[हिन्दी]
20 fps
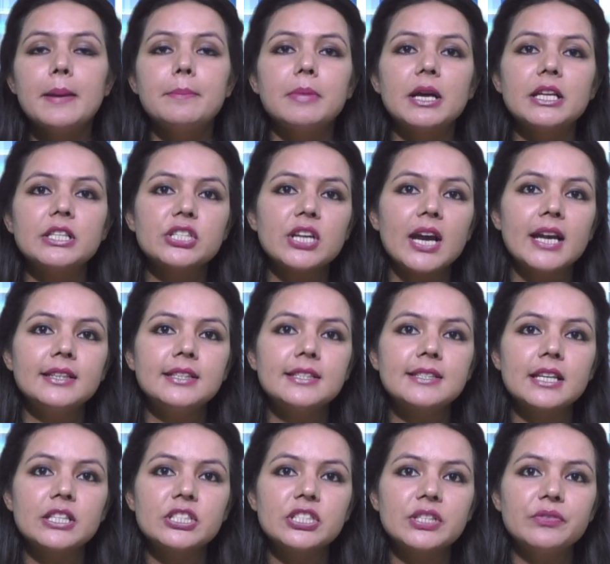पंचायत
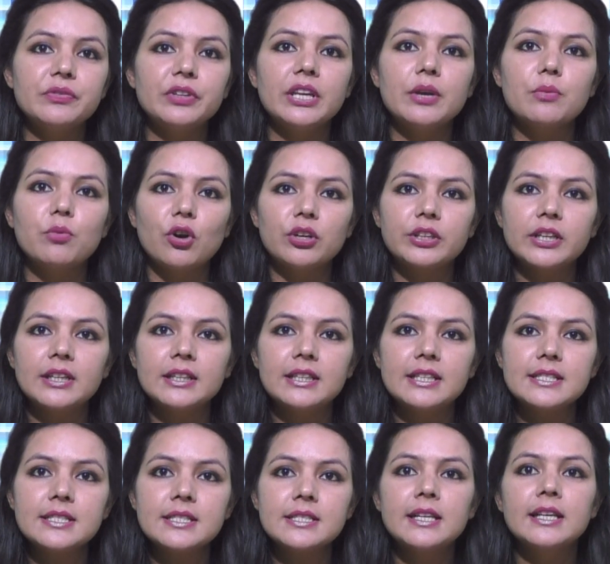सचिव ये वोटर
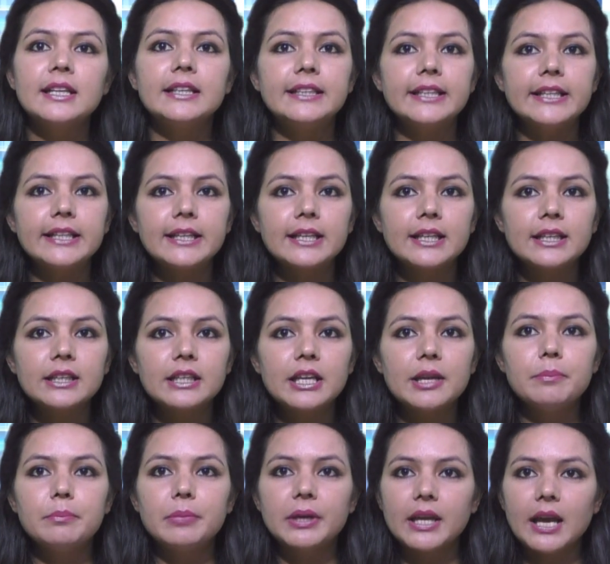लिस्ट ठीक करके
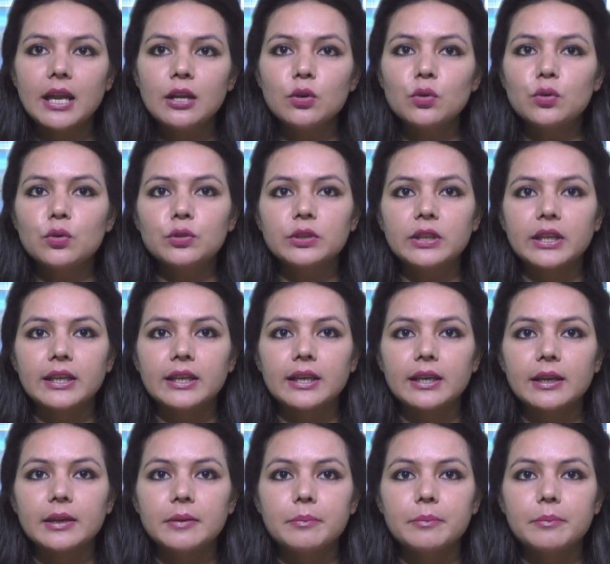बीएलओ को देंगे